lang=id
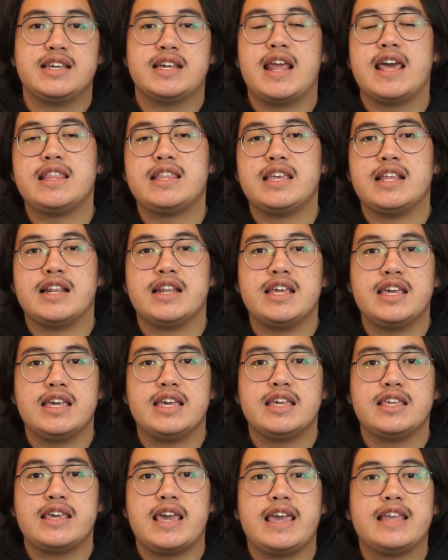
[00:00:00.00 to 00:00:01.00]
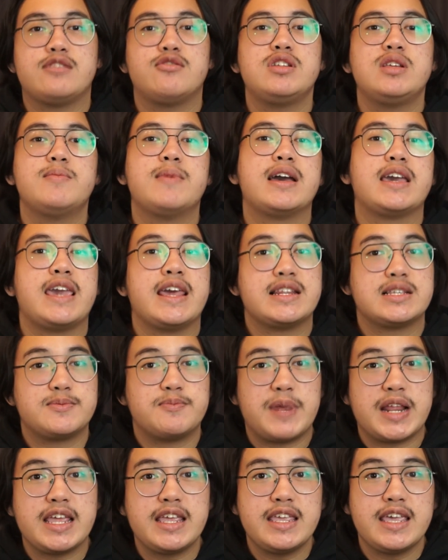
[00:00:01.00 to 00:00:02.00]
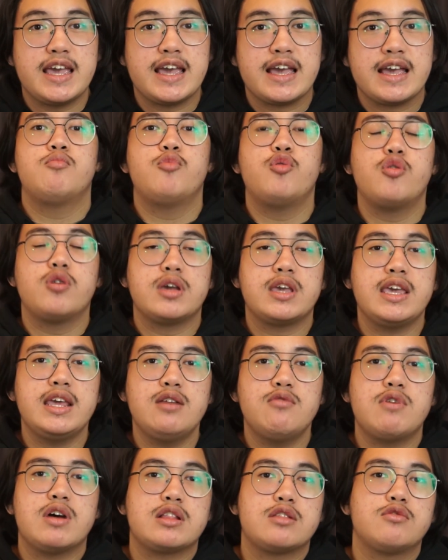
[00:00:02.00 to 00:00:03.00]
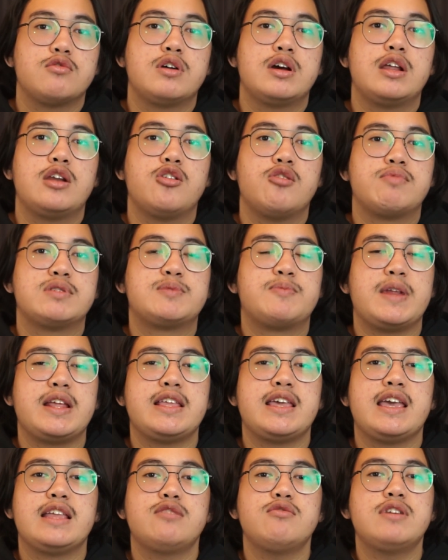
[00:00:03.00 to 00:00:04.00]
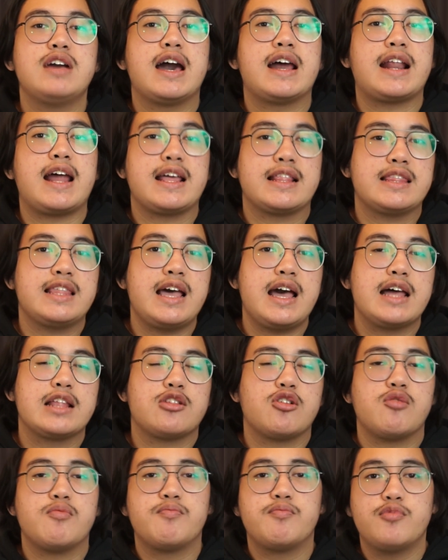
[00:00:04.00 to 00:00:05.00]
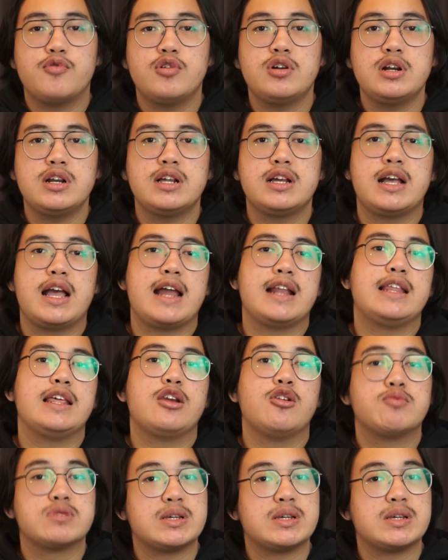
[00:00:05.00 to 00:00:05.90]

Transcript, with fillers: Jadite ini yaitu di bagian springnya mungkin waktu ngelup springnya itu nggak rata ataupun nggak di